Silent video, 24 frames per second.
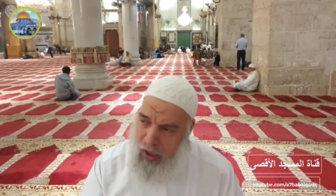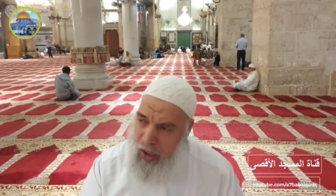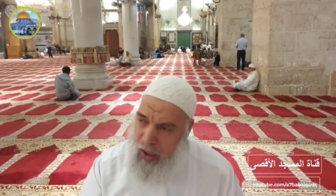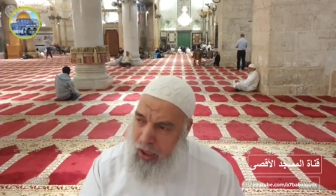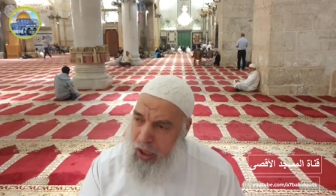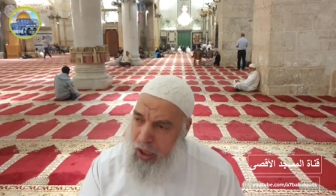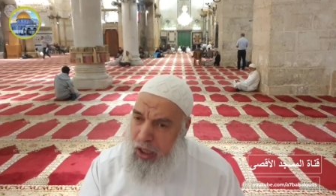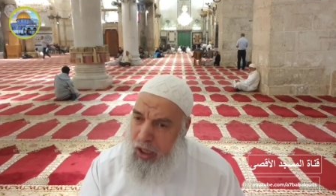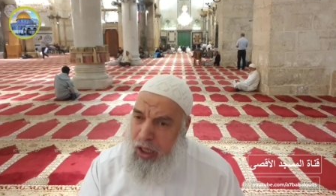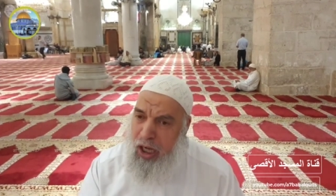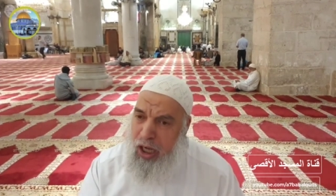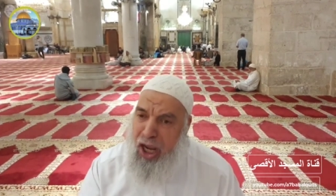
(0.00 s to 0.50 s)

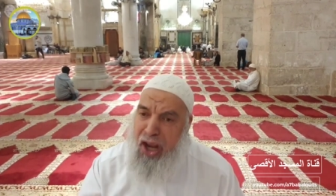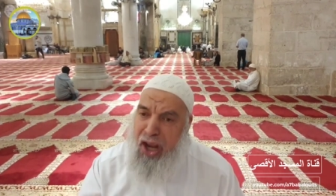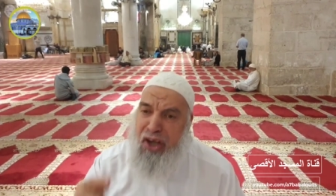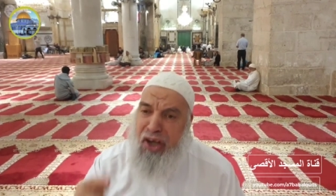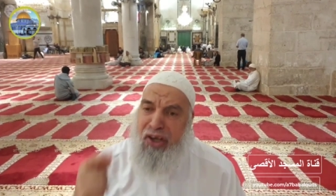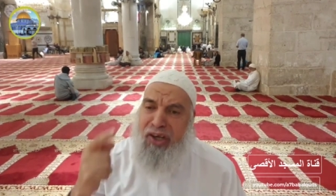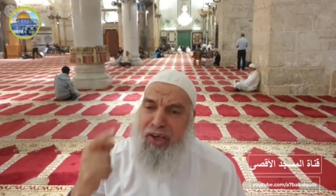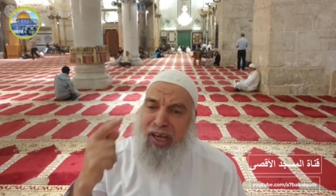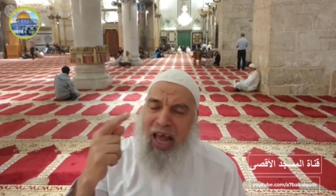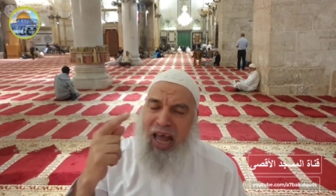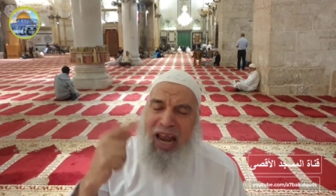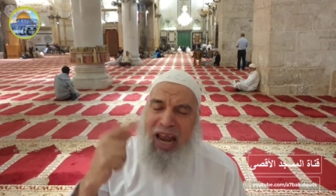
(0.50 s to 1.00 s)
إيه،
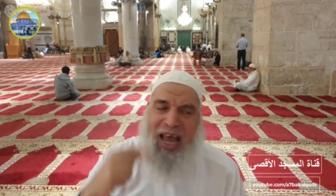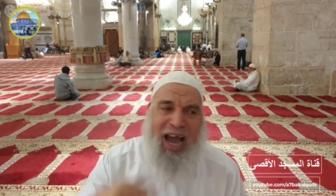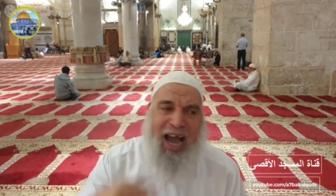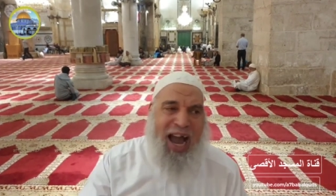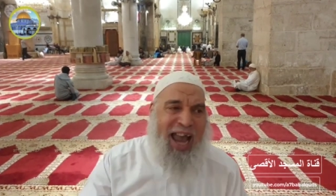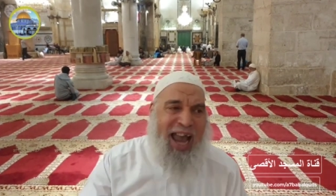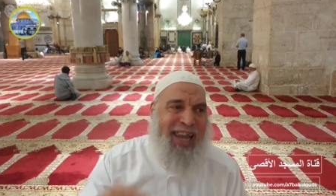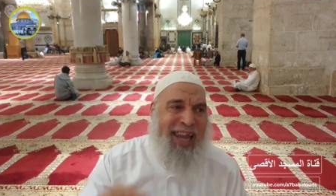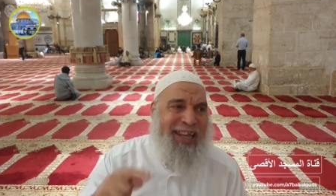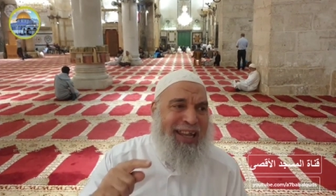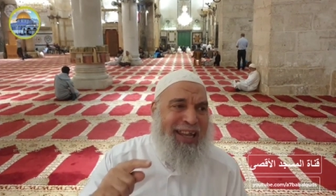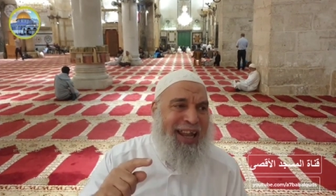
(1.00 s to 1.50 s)
إن
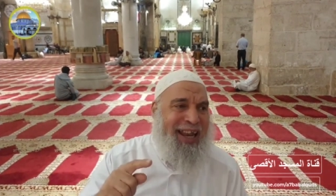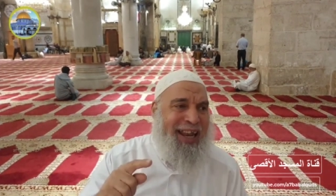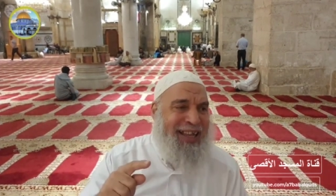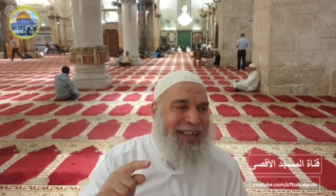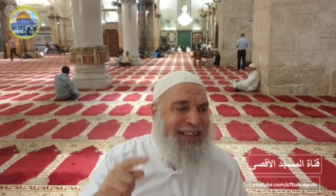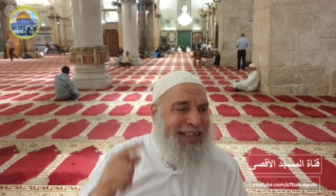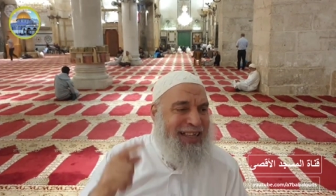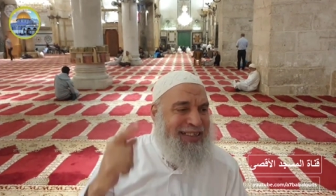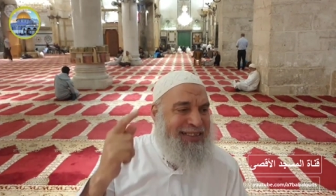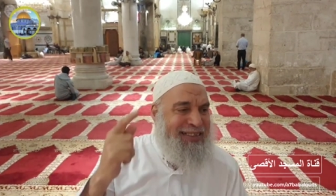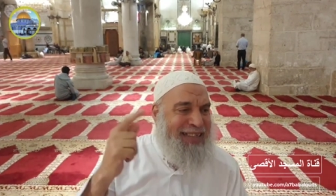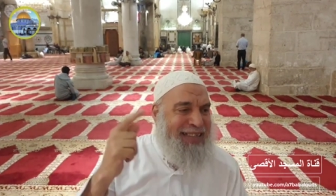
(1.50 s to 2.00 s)
العين
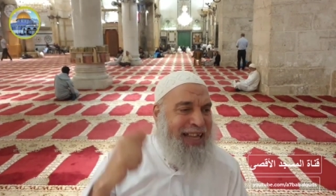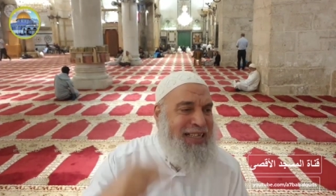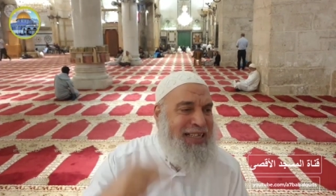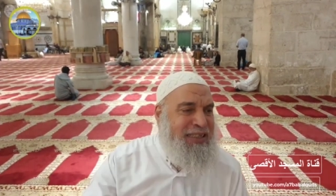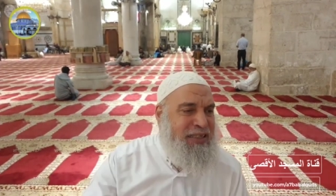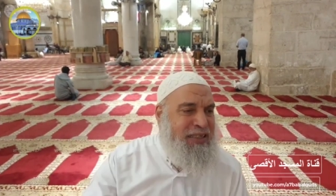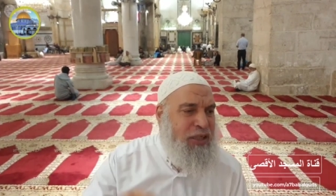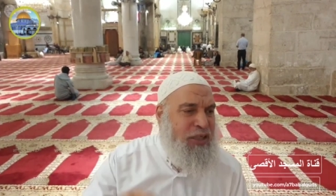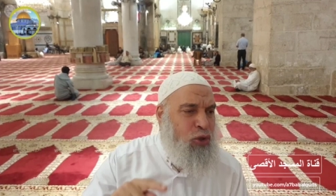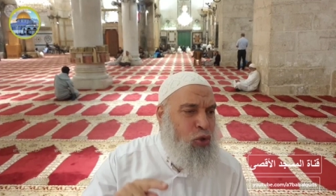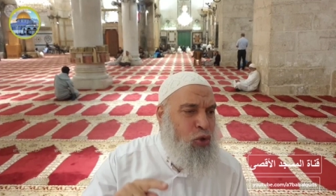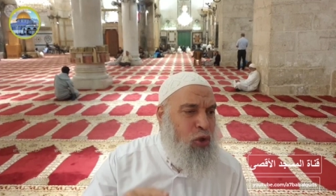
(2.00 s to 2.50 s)

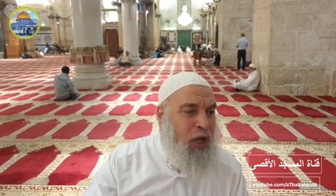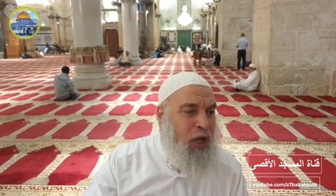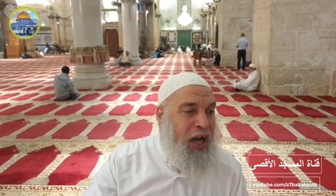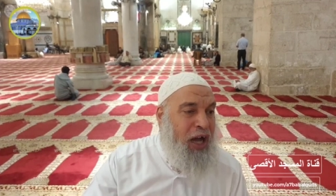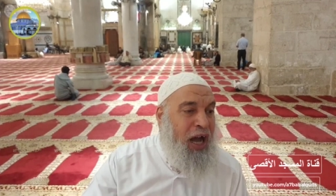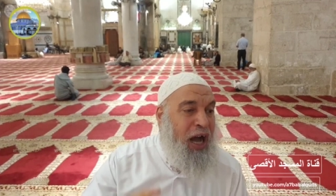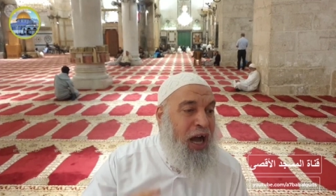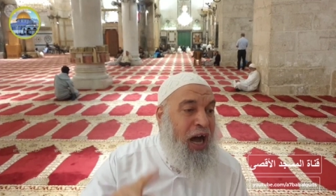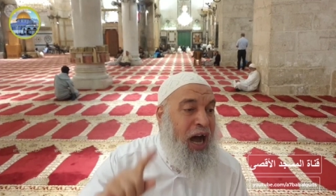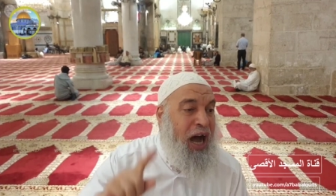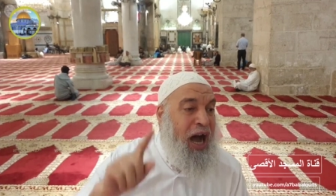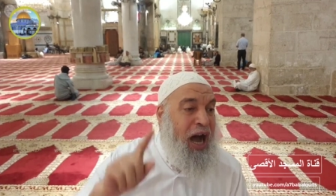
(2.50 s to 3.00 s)
لتستنزل
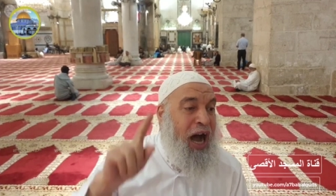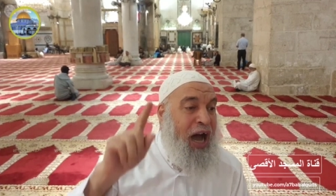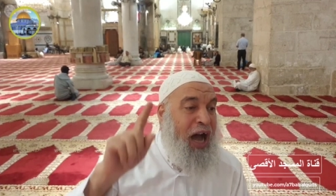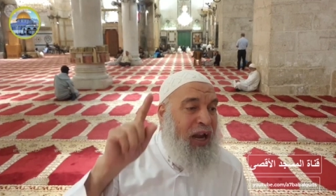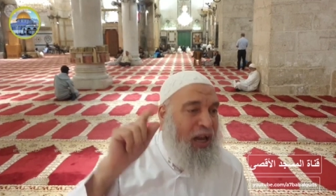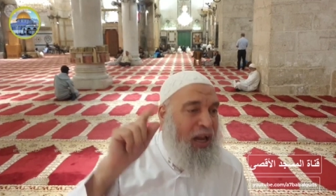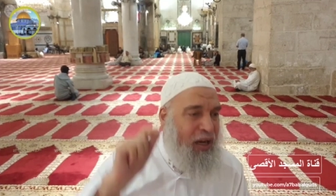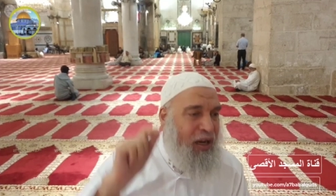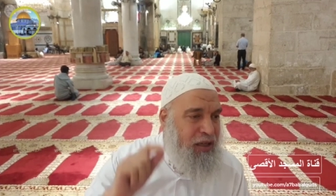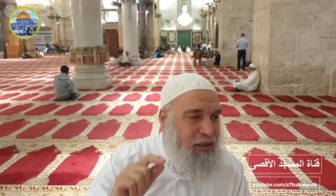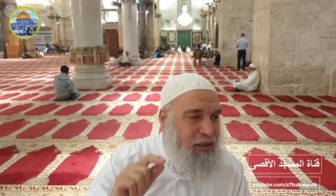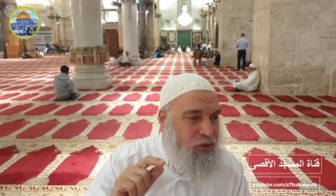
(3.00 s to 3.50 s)

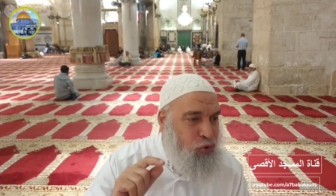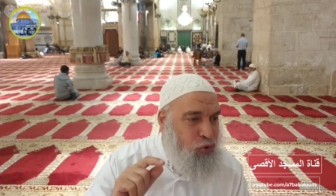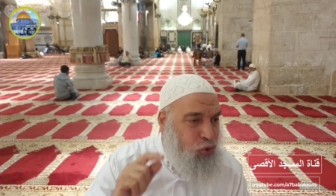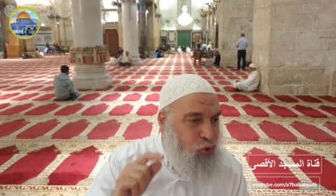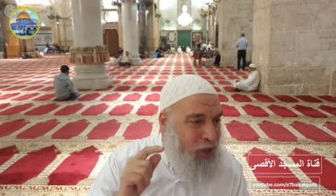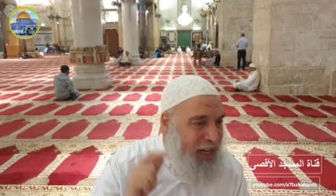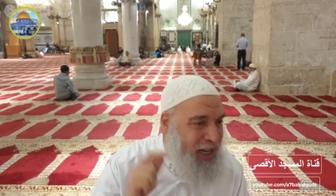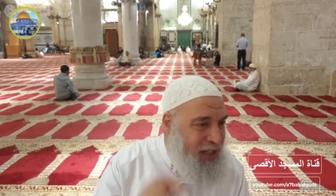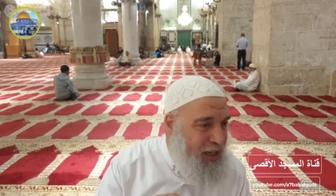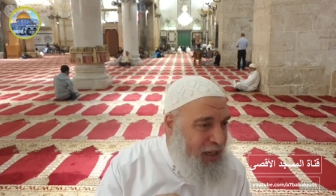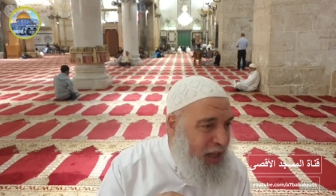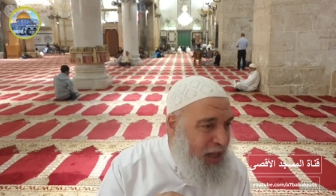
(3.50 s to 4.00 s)
الحالق شو
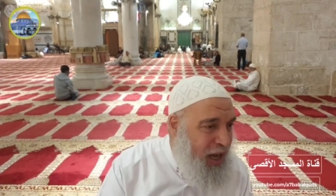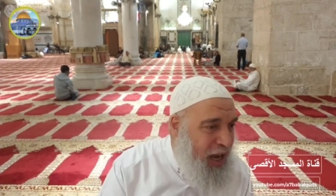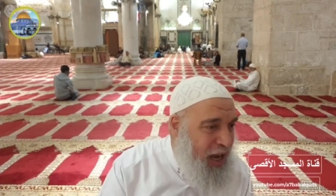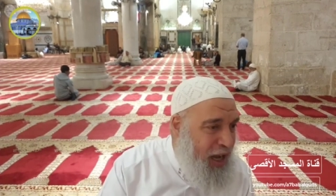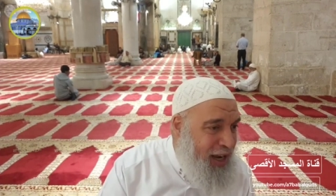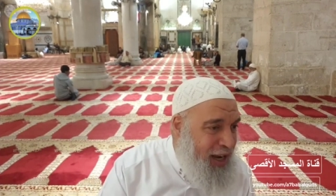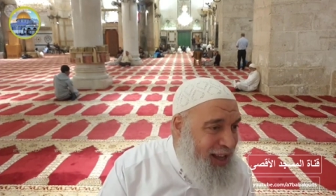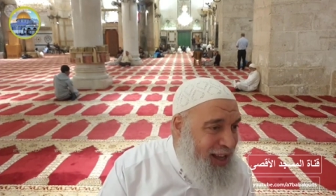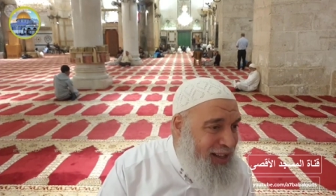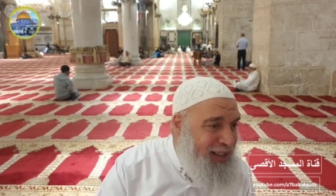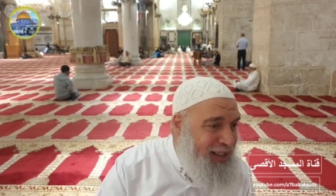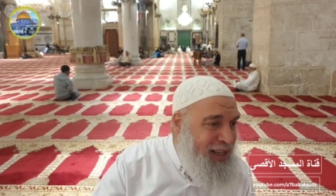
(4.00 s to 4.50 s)
يعني
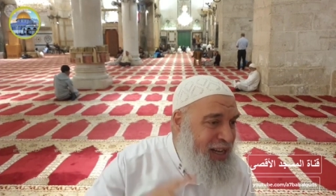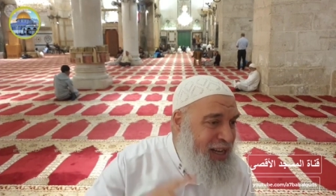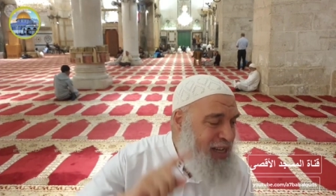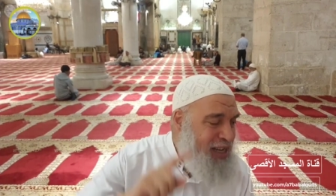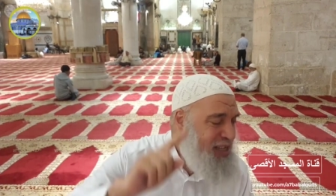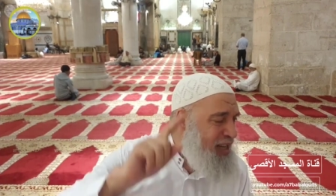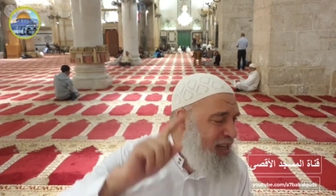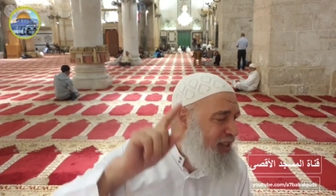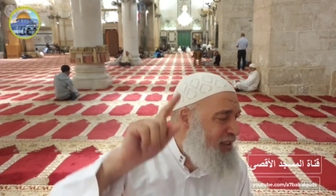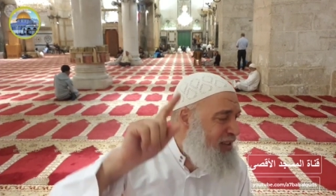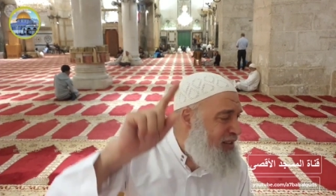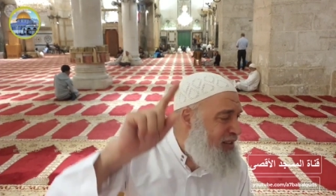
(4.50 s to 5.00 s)
الحالق؟
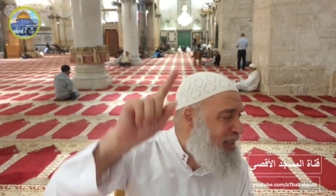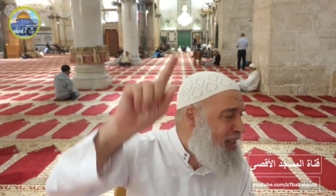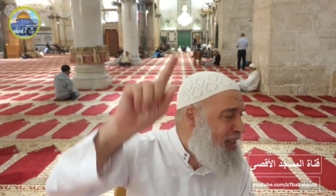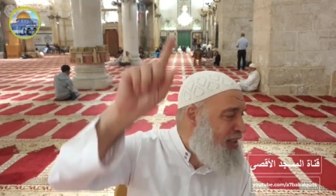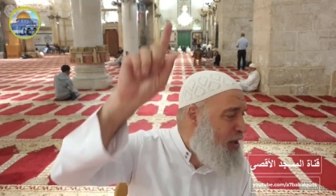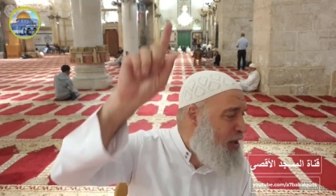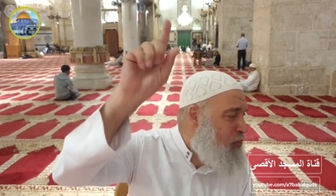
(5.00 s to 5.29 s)
يعني الطير